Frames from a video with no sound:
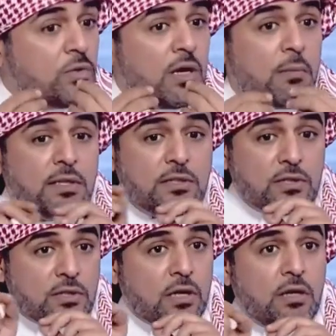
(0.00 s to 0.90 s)
لو طلع ما
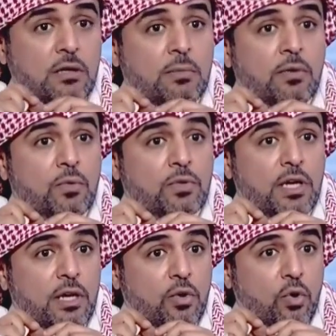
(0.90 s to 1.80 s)
تجي تطلع لي برضه
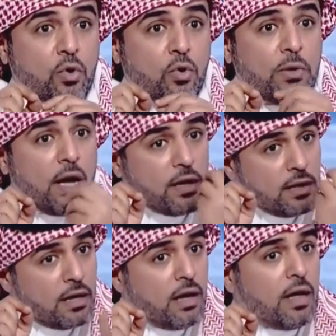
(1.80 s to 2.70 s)
ولا يا
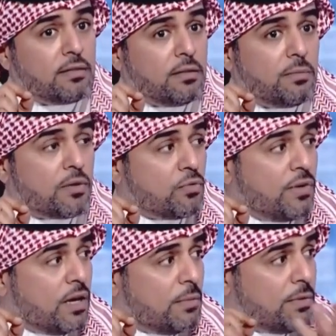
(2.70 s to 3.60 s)
اخي عطني
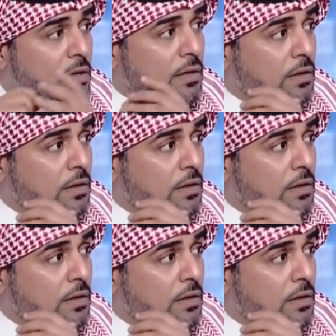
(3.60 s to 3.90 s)
ولا